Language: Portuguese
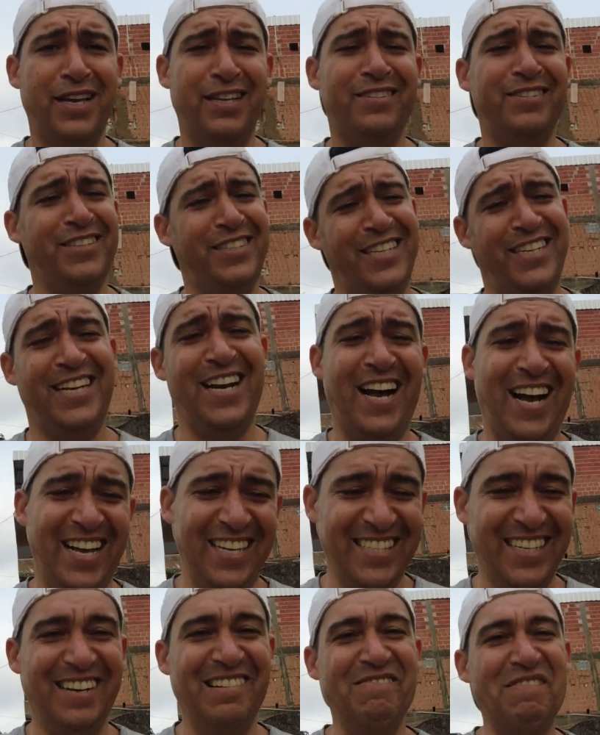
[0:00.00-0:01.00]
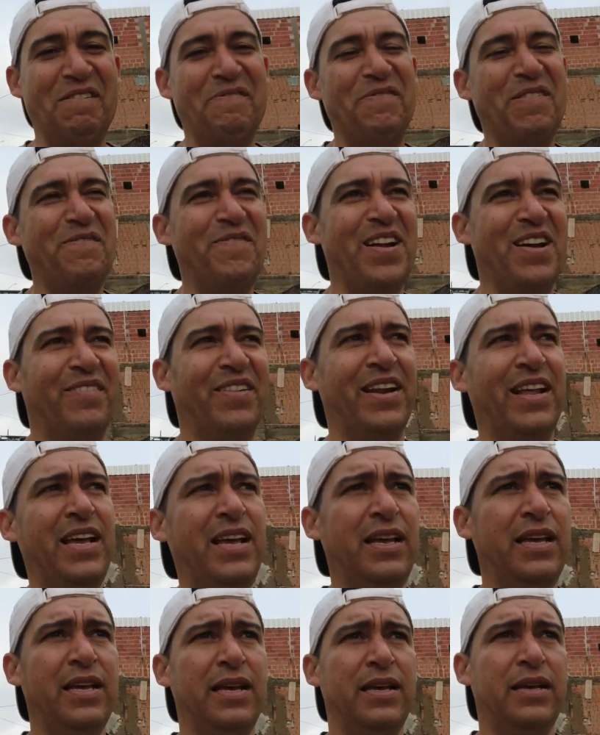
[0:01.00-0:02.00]
dentro de casa arruma problema,
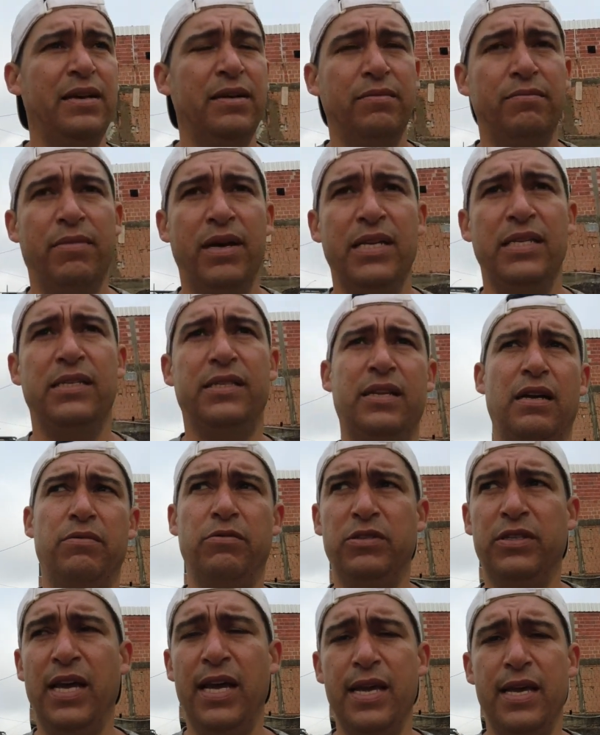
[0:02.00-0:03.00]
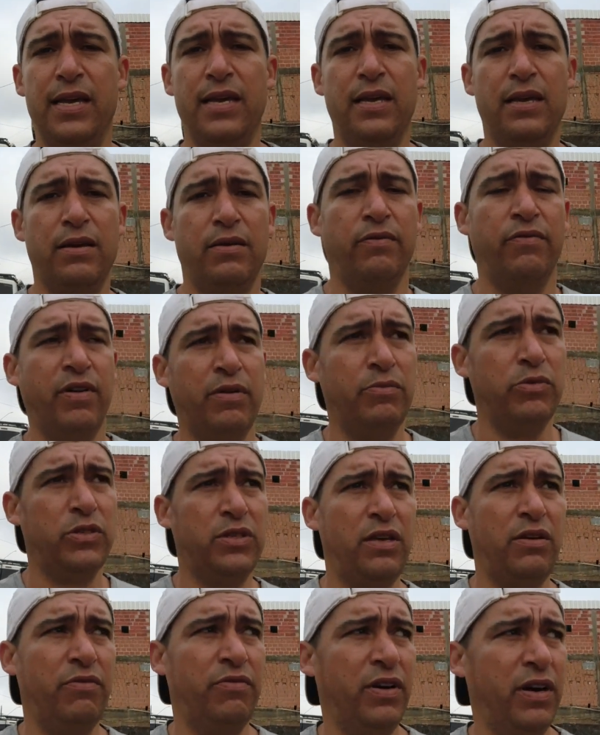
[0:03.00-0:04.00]
né? Mas estamos aí. Vamos
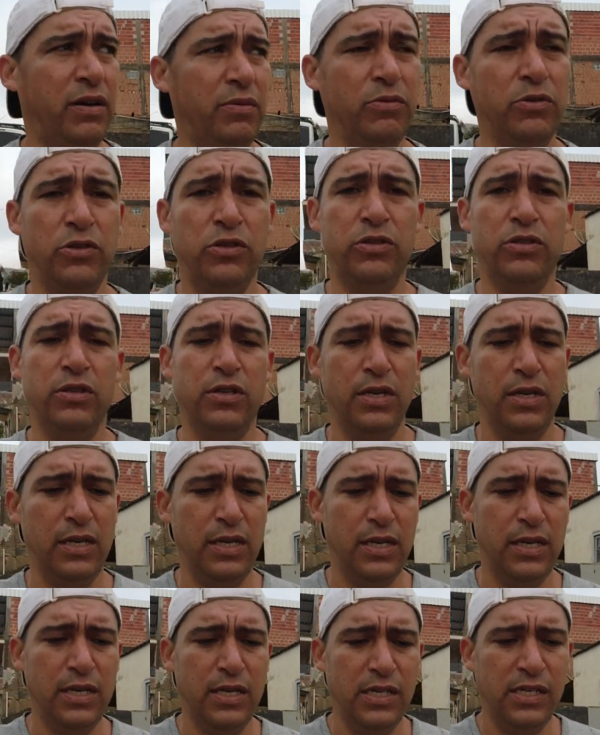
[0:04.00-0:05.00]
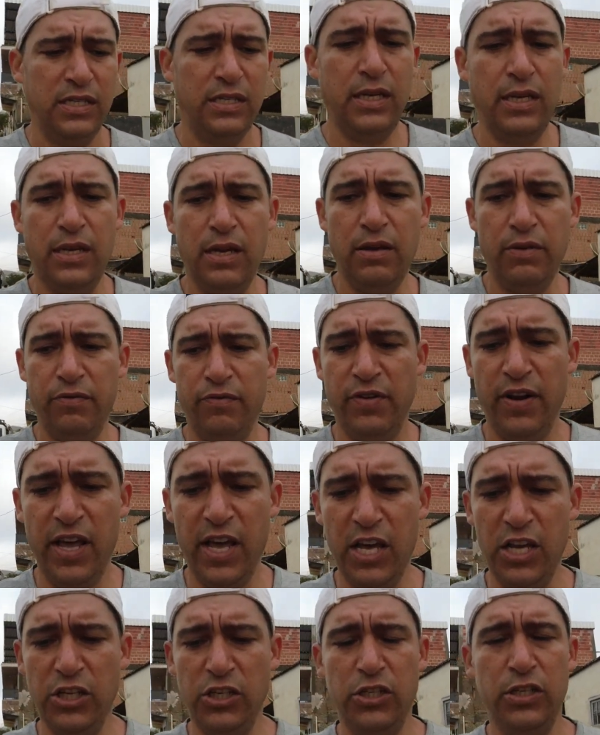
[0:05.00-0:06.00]
que vamos. Seguir em
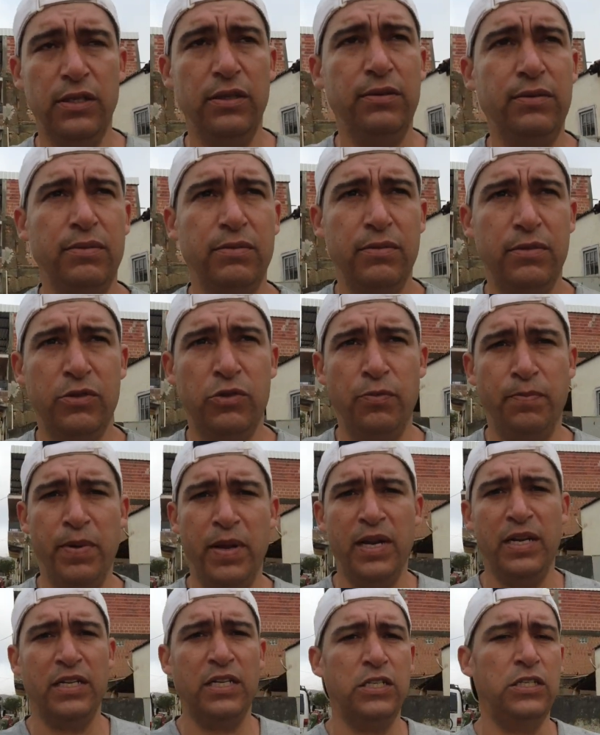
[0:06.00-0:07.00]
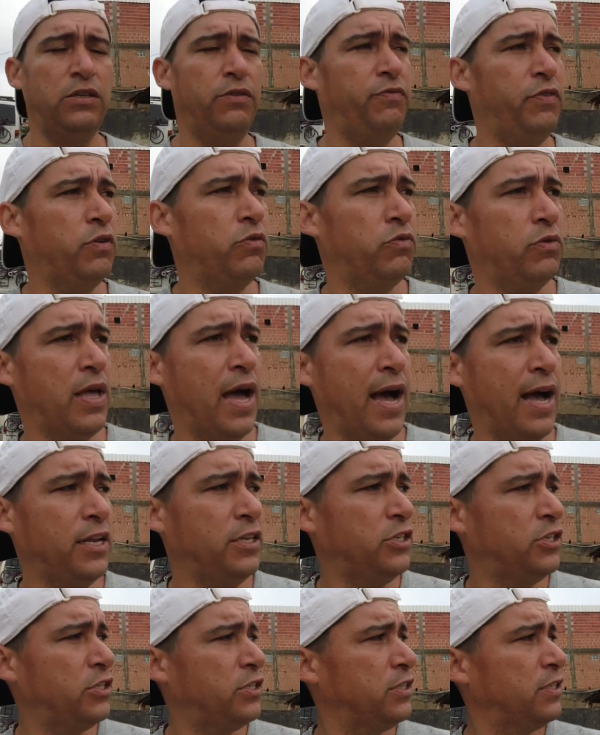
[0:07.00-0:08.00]
frente, superando as
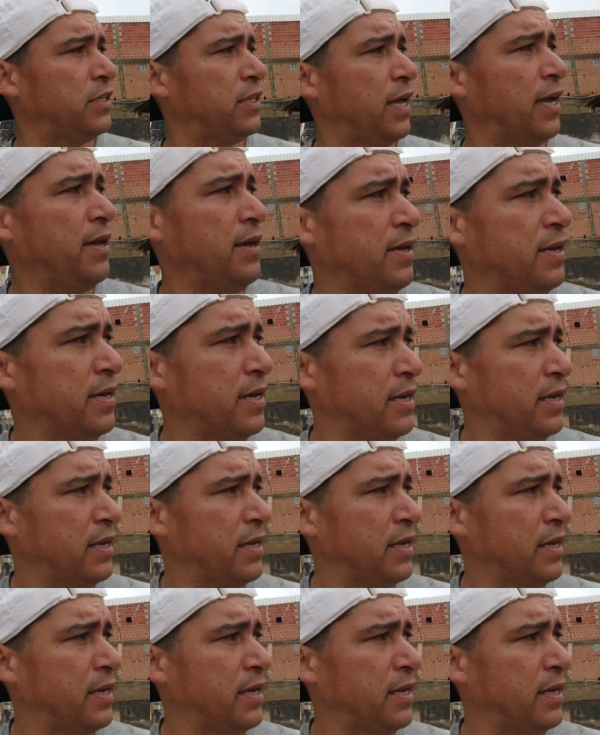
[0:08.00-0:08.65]
dificuldades, né?